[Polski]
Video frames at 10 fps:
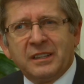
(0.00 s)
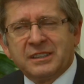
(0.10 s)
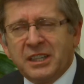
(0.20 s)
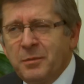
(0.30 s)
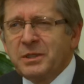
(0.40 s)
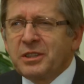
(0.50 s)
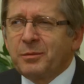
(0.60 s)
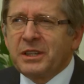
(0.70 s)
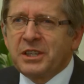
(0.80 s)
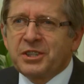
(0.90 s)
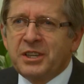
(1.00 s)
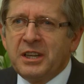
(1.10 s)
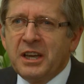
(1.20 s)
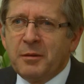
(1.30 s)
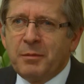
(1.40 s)
Cenimy sobie,
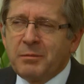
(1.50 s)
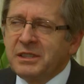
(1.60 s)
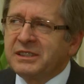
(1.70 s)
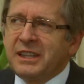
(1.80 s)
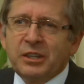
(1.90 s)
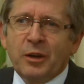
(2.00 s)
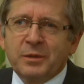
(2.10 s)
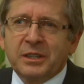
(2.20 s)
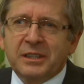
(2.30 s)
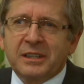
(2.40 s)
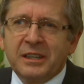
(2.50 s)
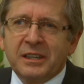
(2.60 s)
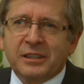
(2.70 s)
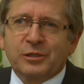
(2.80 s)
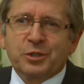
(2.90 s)
jeśli mamy znajomych,
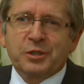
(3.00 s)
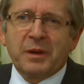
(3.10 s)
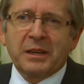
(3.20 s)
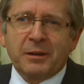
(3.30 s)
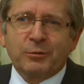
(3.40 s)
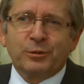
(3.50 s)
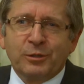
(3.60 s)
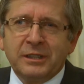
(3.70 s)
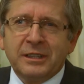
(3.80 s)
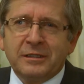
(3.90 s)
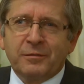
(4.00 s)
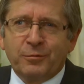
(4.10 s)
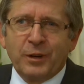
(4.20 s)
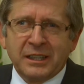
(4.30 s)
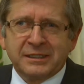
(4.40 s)
którzy mają autorytet,
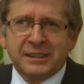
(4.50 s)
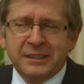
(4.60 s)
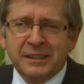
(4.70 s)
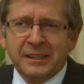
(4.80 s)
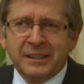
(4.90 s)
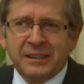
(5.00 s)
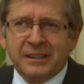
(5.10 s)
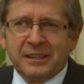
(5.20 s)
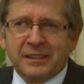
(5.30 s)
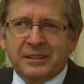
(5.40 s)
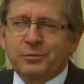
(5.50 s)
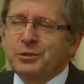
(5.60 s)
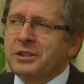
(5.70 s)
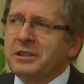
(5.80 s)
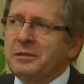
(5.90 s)
władzę,
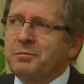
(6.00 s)
którzy